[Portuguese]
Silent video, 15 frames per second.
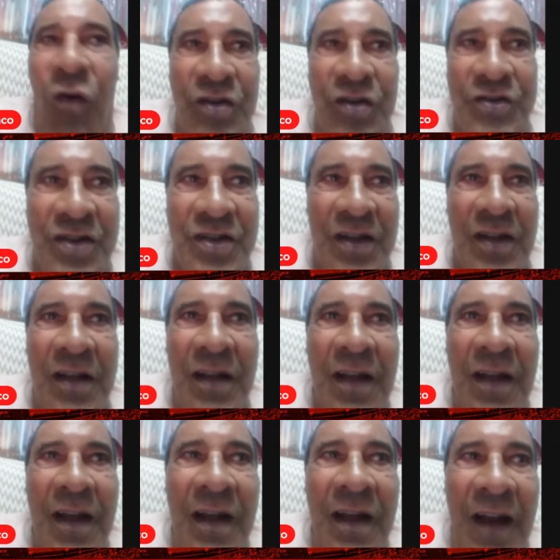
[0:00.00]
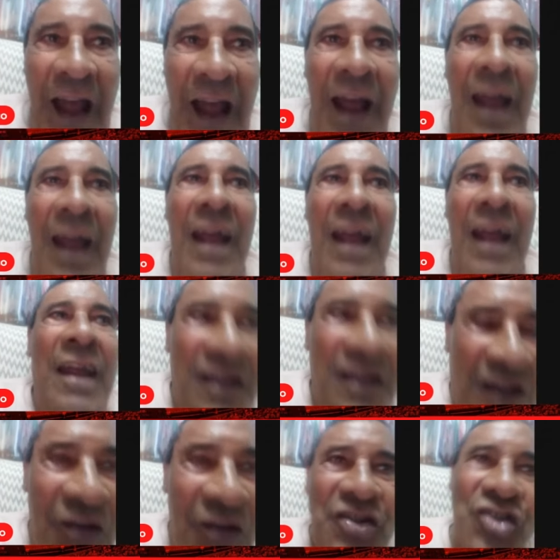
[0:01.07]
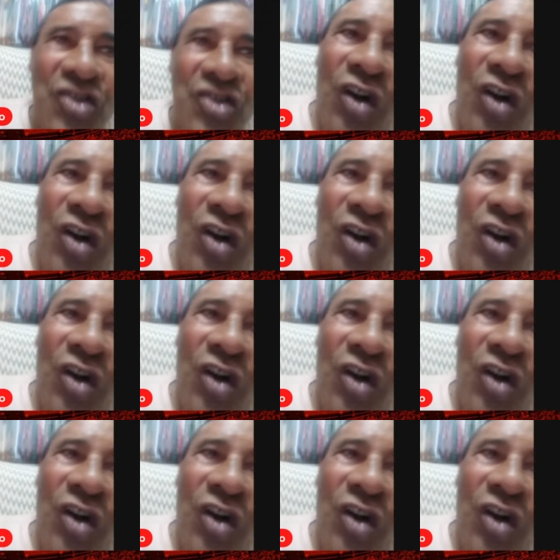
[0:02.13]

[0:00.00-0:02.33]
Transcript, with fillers: é hoje, né? Então